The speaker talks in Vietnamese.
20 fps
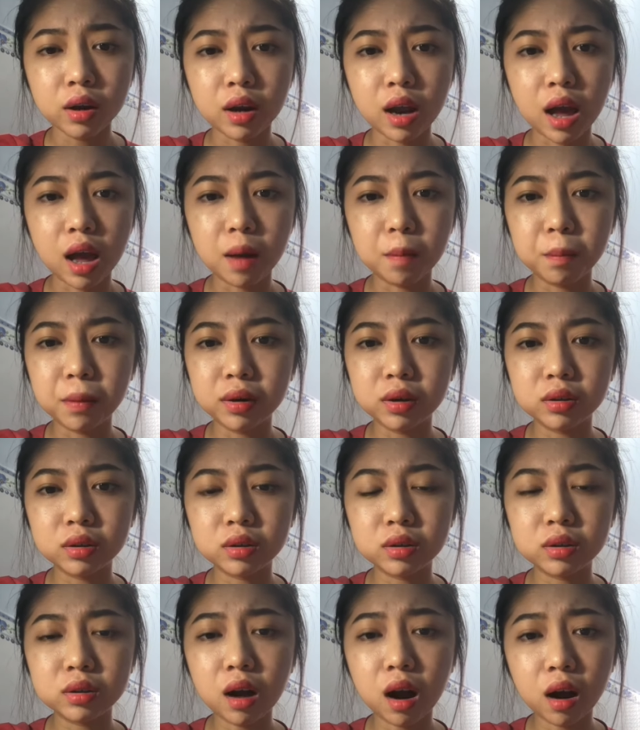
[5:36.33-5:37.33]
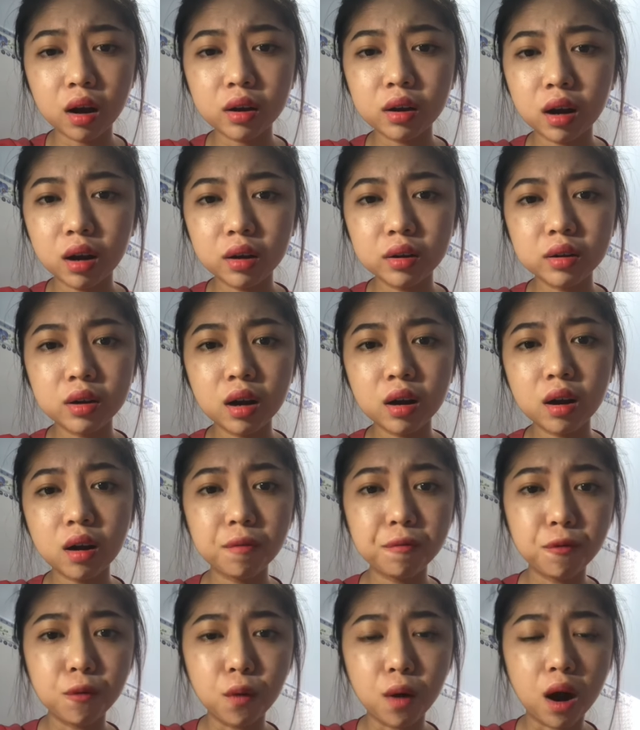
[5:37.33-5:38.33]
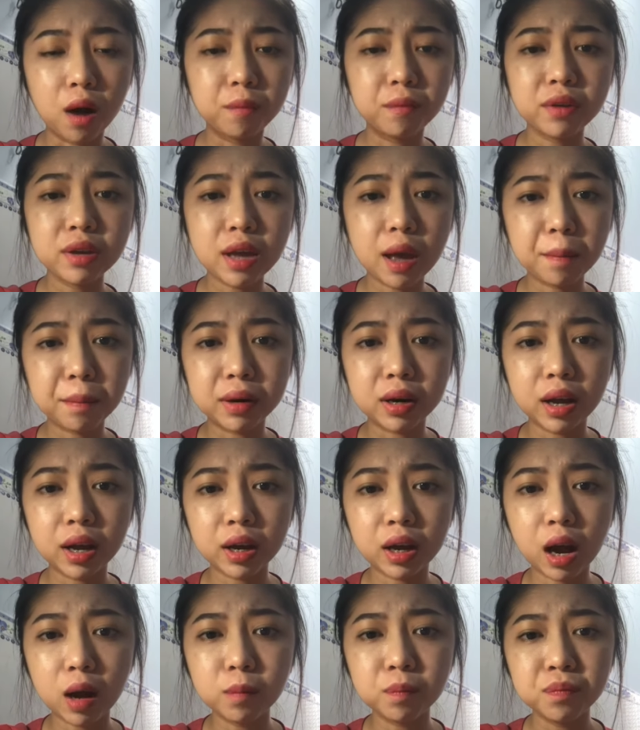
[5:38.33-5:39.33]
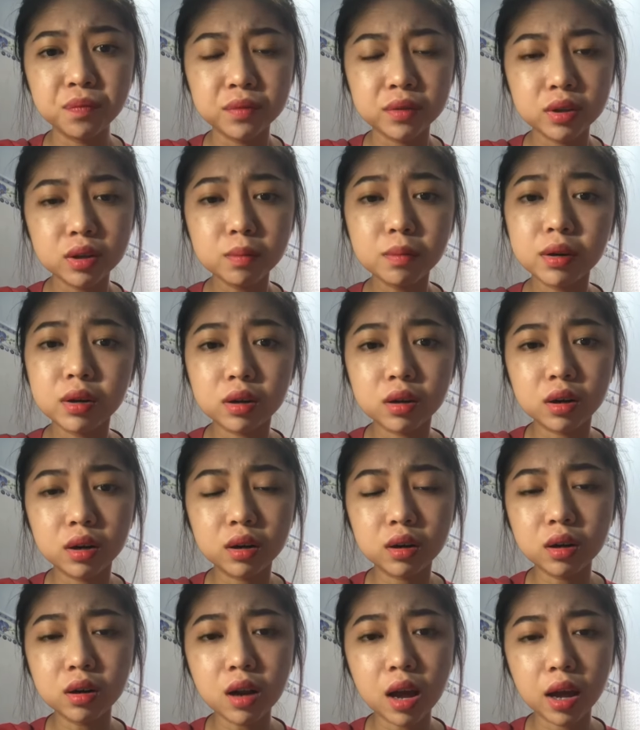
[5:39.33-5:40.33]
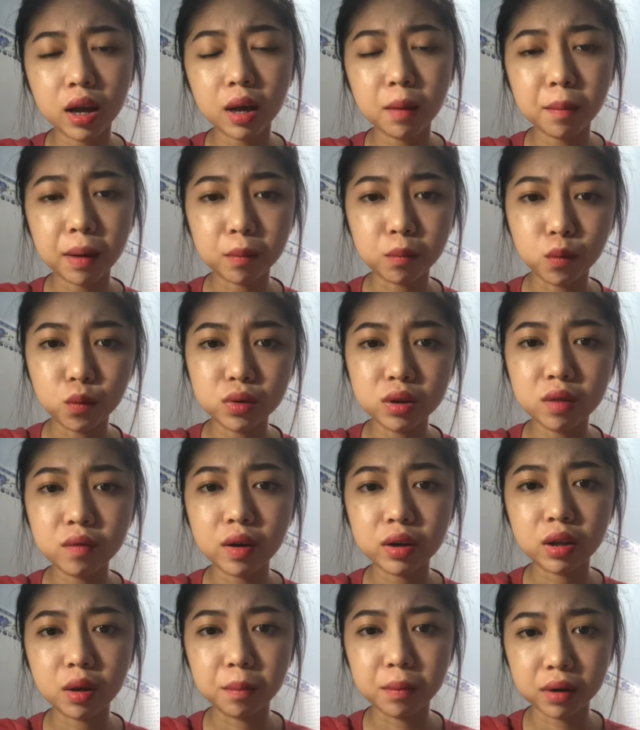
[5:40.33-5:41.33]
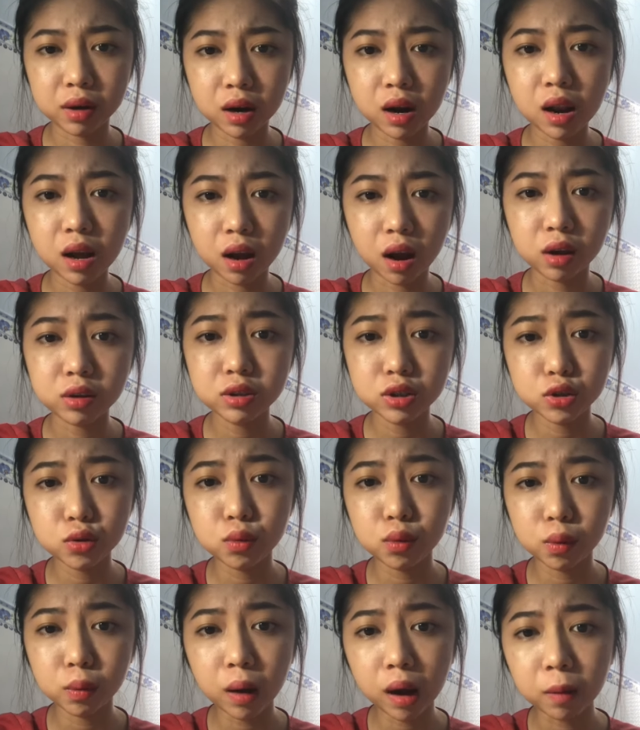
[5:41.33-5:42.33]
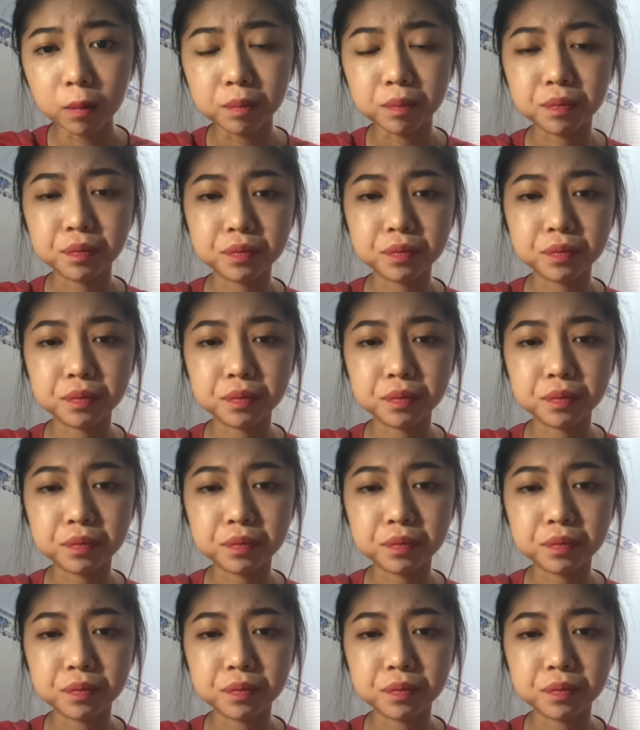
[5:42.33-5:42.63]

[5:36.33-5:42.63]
để mình coi coi nó có phù hợp với da mình hay không chứ mình cứ để cái mảnh mụn như vậy thì mình rất là khó chịu đúng không